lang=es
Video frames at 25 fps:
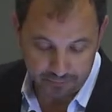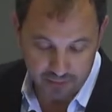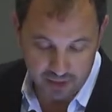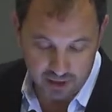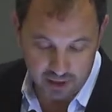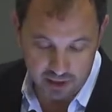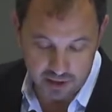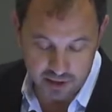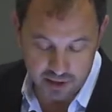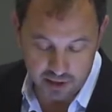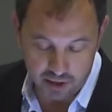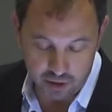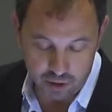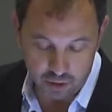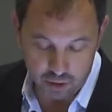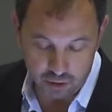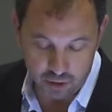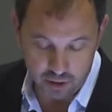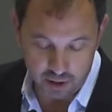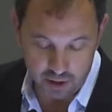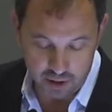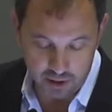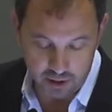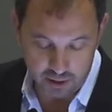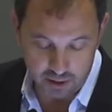El sello
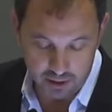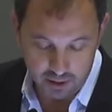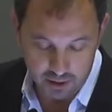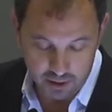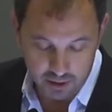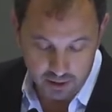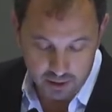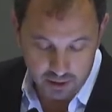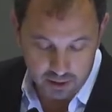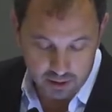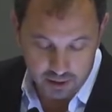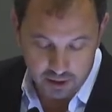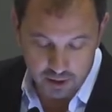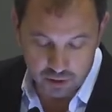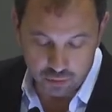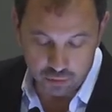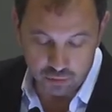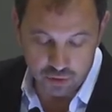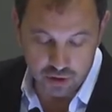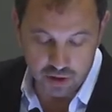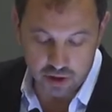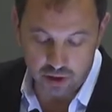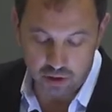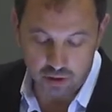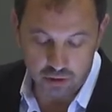E es un
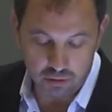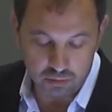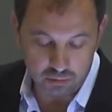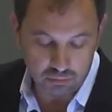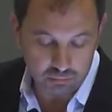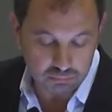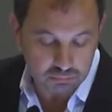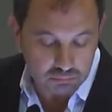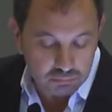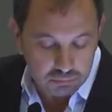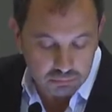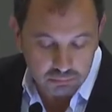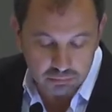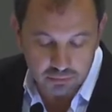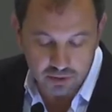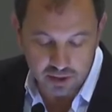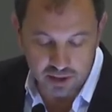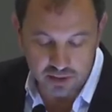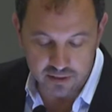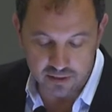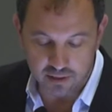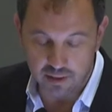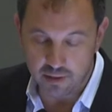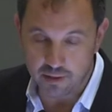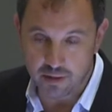sello, de
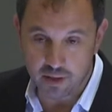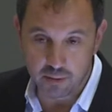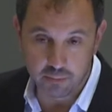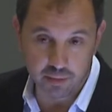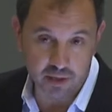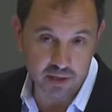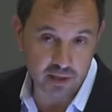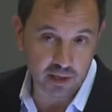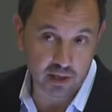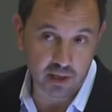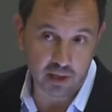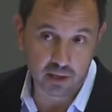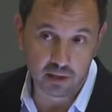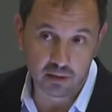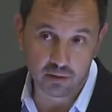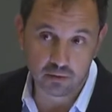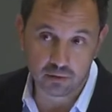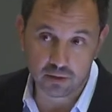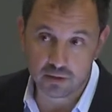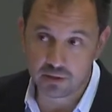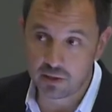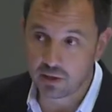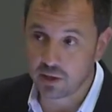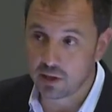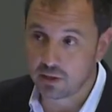excelencia empresarial en
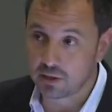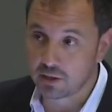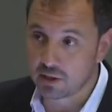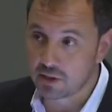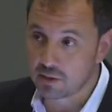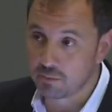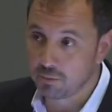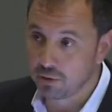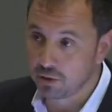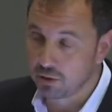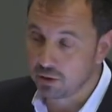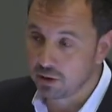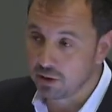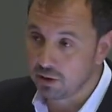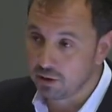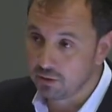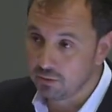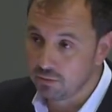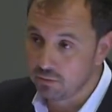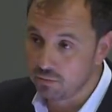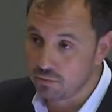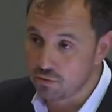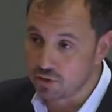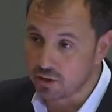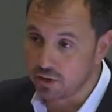logística y transporte,
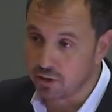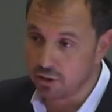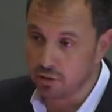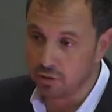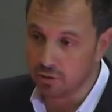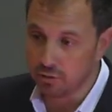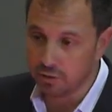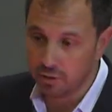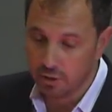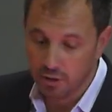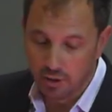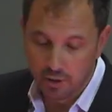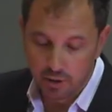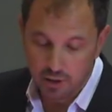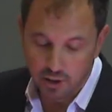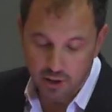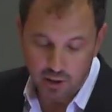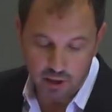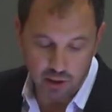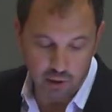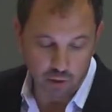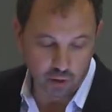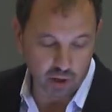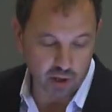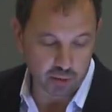un sello
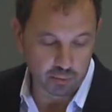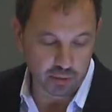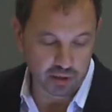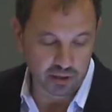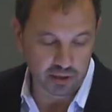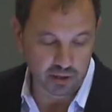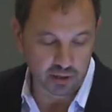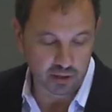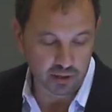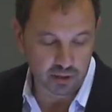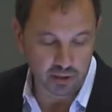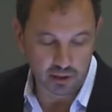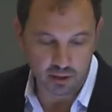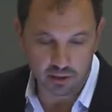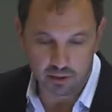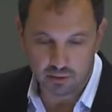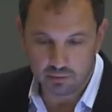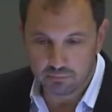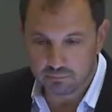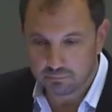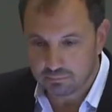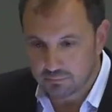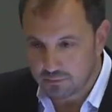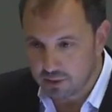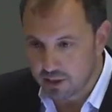que lo que pretende
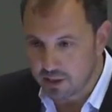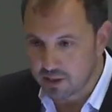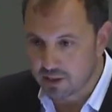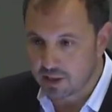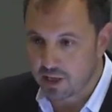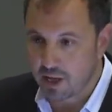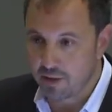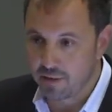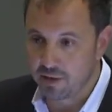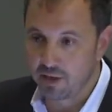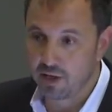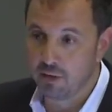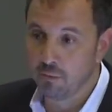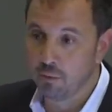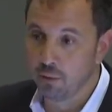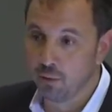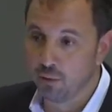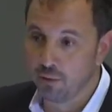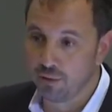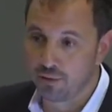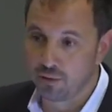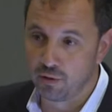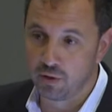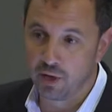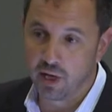es hacer
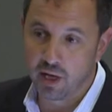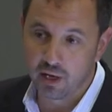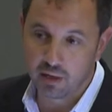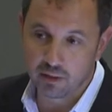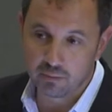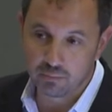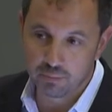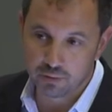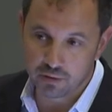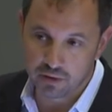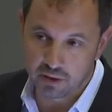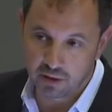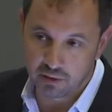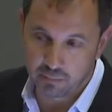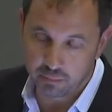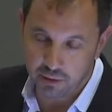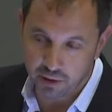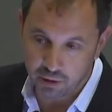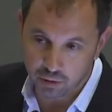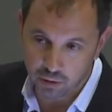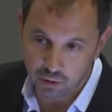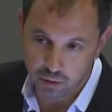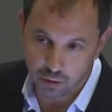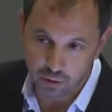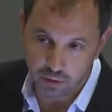evolucionar pues, el
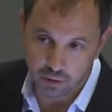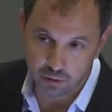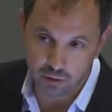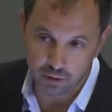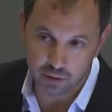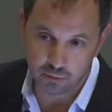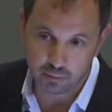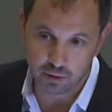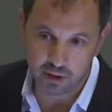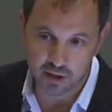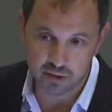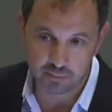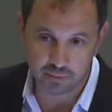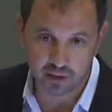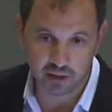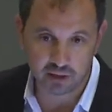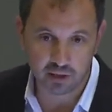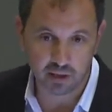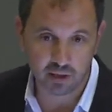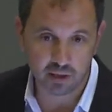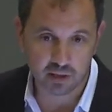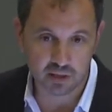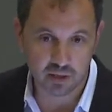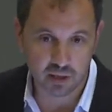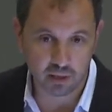viejo código de buenas
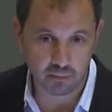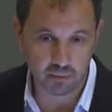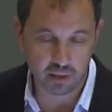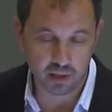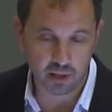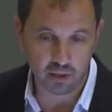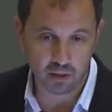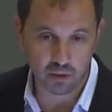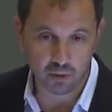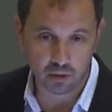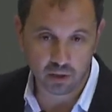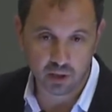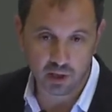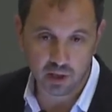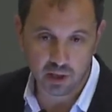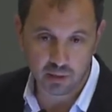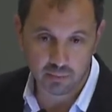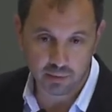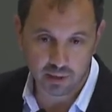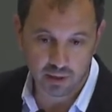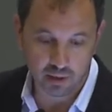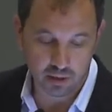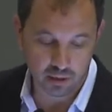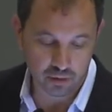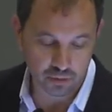prácticas que había en Lógica,
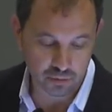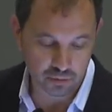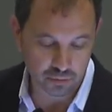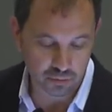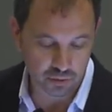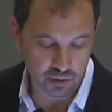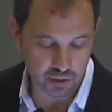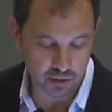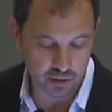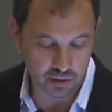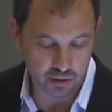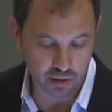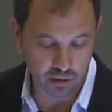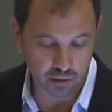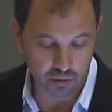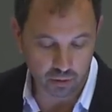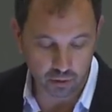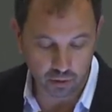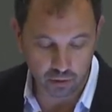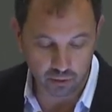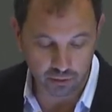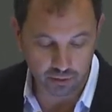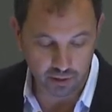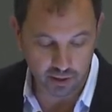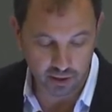para aquellos de ustedes que lo
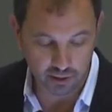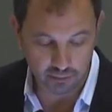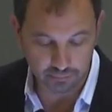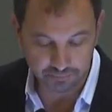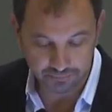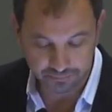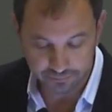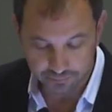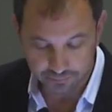conozcan,